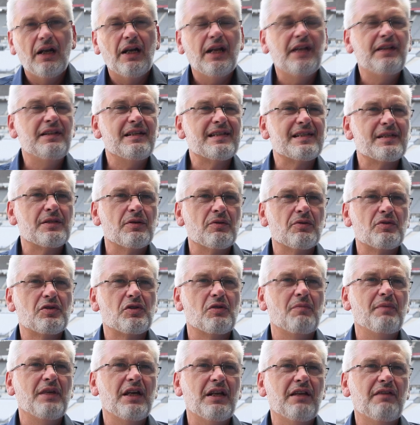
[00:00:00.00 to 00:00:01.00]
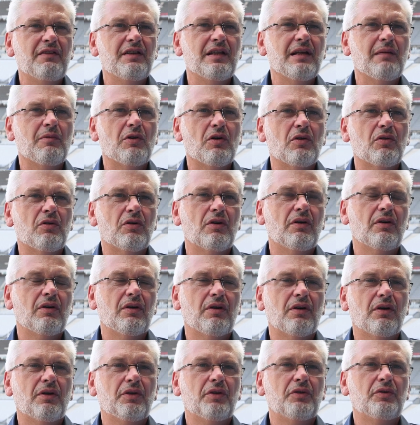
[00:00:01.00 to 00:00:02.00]
les distances, bien évidemment,
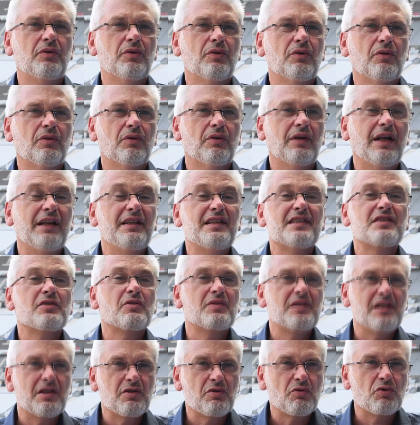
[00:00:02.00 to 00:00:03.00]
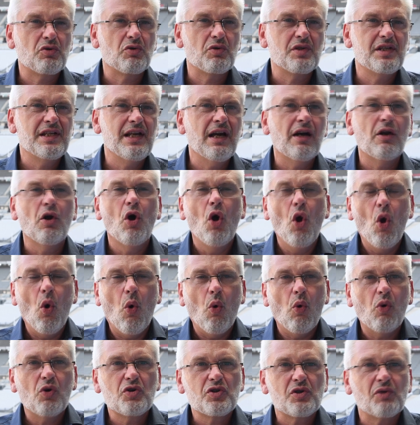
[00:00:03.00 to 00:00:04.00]
euh, de la distanciation sociale
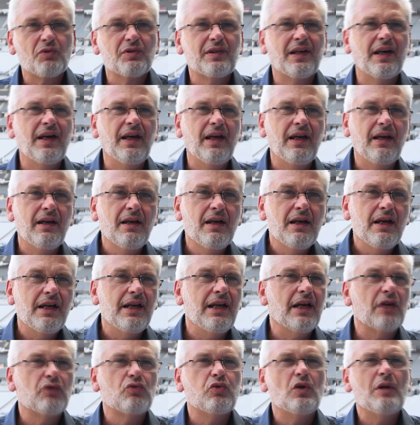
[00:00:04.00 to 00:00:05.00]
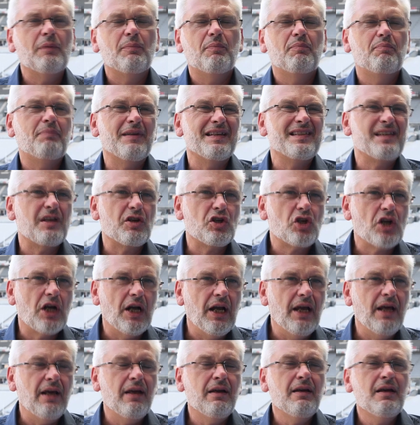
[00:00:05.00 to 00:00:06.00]
aux entrées et à tous les passages
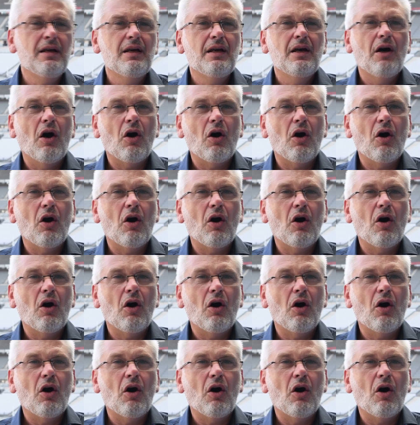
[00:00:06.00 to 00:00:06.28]
clés,